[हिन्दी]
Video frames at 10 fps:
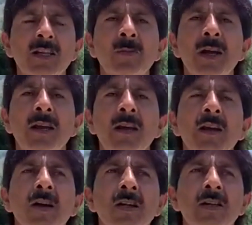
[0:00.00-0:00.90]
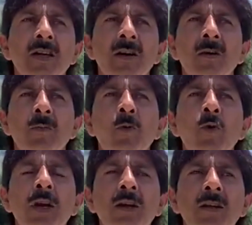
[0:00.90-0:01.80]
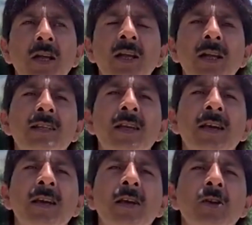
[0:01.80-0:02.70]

इसमें कि पूरी तरीके से